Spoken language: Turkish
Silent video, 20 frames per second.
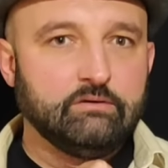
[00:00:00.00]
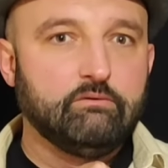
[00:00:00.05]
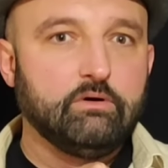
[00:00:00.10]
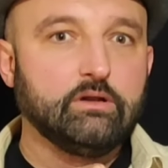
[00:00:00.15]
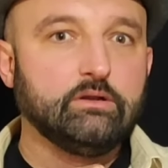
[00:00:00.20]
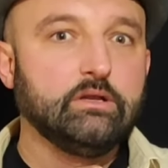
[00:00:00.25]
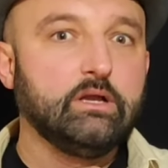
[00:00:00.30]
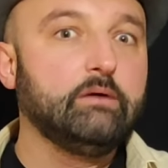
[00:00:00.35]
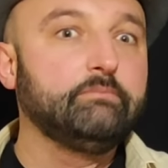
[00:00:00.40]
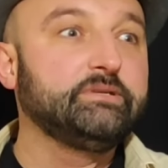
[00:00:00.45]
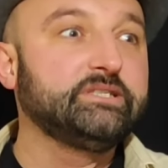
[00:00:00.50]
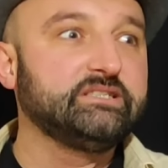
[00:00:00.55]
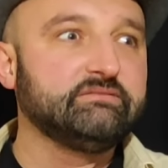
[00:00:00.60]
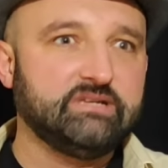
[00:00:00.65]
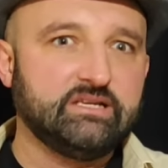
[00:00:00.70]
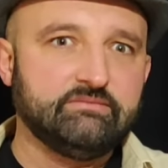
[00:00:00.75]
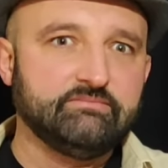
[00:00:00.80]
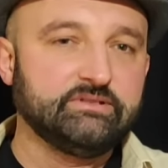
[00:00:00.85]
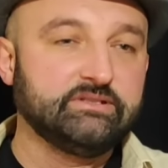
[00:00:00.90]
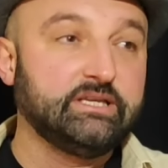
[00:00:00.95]
Vallahi
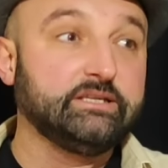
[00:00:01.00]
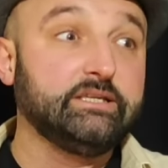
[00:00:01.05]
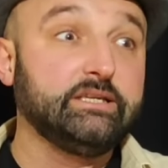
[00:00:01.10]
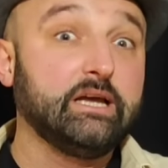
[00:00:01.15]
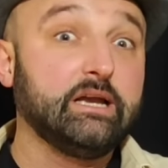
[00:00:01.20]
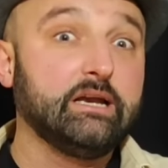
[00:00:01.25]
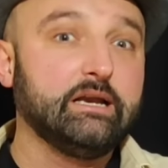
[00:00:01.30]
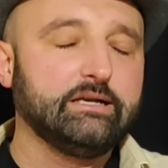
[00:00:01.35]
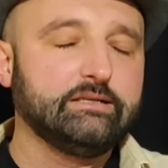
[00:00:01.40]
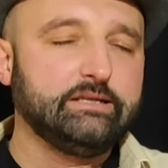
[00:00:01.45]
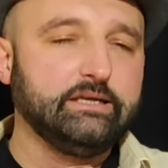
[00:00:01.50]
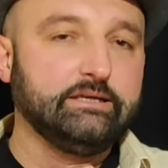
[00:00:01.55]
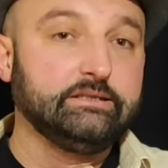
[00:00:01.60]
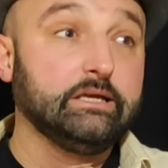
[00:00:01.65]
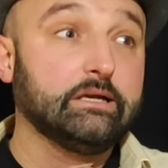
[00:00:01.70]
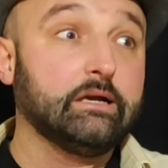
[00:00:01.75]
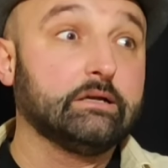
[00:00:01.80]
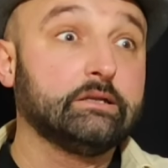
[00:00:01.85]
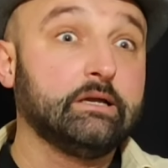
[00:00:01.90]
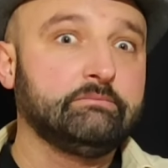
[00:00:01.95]
bizim elimizdeki yerlerde
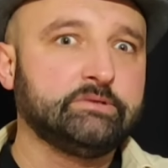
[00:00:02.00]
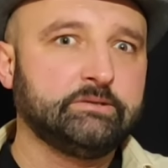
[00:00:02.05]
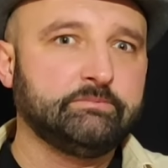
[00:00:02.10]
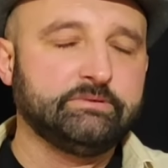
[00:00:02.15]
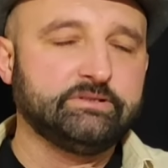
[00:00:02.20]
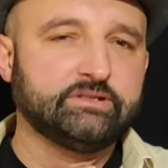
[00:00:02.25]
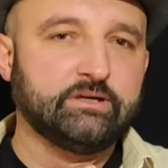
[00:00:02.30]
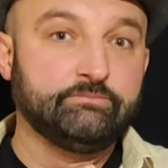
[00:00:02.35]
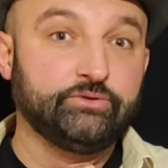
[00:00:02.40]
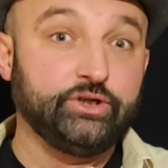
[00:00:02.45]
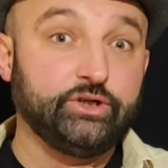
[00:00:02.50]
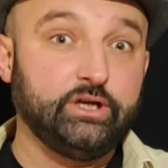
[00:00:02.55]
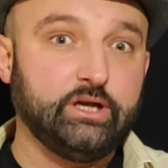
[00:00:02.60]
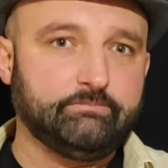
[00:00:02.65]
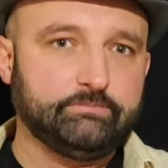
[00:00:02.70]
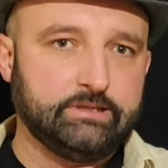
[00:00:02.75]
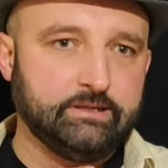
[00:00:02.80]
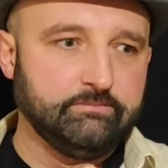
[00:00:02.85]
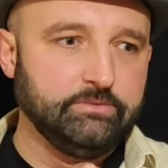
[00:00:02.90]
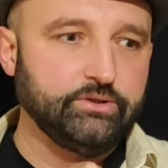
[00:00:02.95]
gider adam gibi zamcık
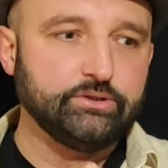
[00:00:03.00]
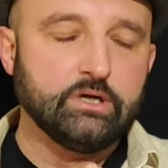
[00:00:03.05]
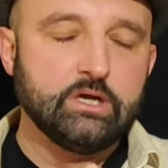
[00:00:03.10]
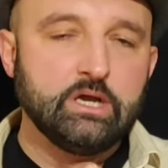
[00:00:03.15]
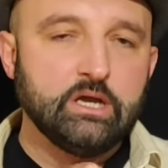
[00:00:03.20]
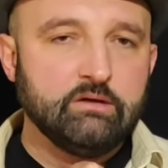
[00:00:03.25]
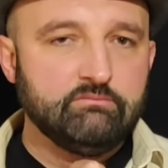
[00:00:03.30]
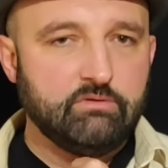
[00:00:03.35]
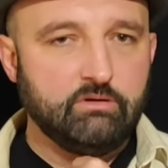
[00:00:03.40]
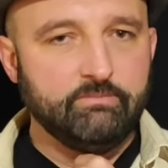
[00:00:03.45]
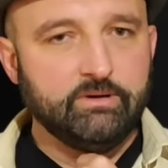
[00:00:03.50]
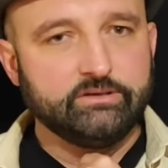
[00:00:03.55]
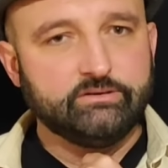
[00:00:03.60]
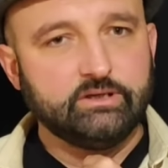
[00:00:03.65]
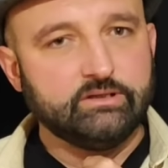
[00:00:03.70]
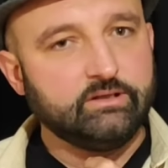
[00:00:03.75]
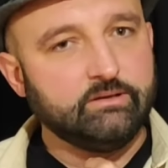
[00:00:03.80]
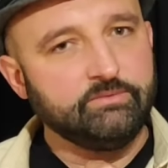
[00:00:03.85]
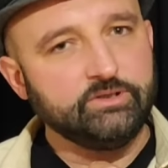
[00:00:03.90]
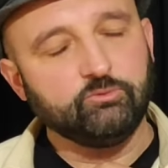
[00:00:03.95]
yap demiş. Mehmet
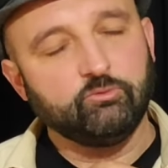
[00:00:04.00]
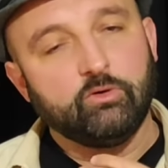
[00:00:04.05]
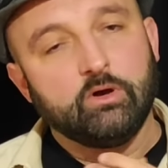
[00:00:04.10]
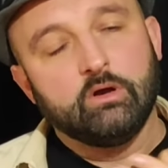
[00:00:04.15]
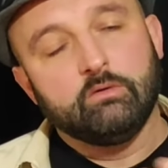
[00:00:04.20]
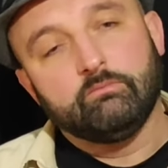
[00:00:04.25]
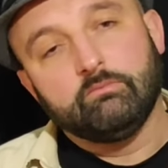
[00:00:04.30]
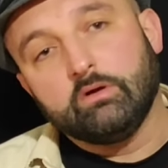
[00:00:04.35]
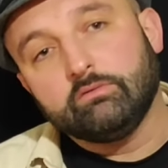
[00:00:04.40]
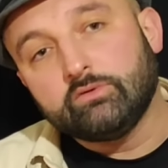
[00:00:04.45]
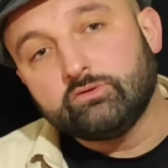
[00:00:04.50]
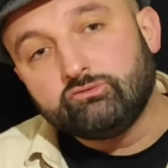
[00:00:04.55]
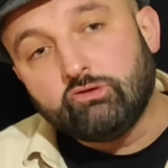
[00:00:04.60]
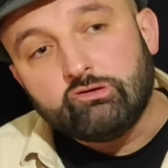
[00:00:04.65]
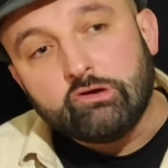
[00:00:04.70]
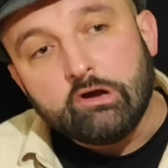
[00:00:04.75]
de demiş ee,